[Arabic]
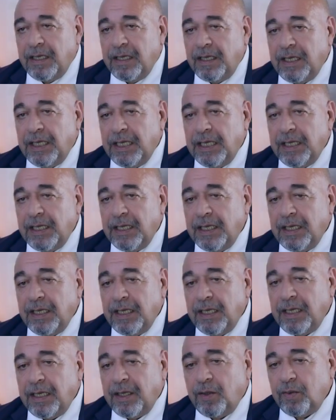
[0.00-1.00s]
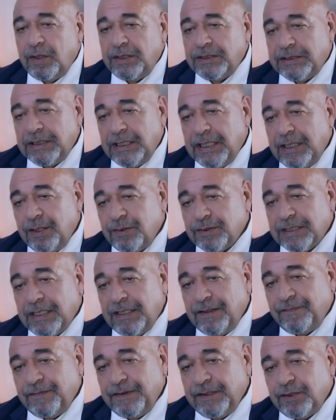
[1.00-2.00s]
آه، أول شيء أهلا
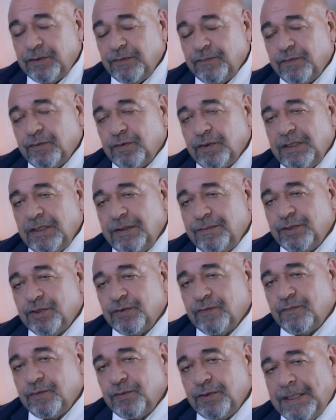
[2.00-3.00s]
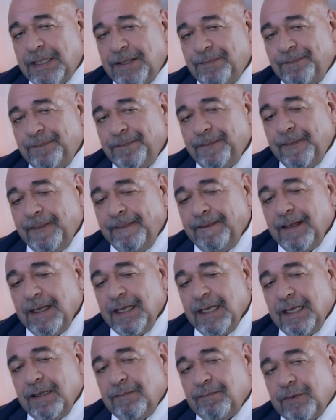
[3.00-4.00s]
وسهلا فيك وفي كل اللي بيشوفونا
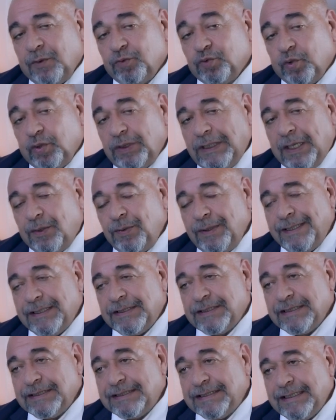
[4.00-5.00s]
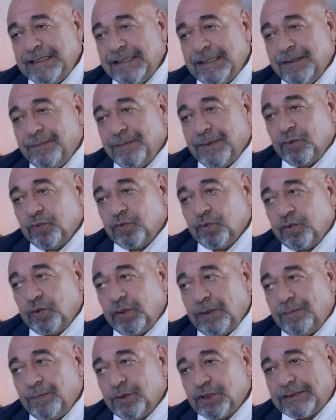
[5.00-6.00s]
موضوع الهوية الجنسية
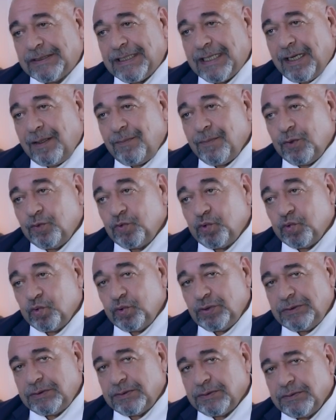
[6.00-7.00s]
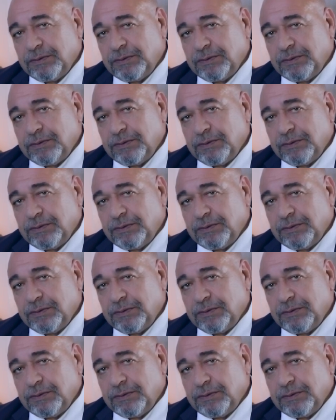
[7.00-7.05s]
موضوع مصطلح موجود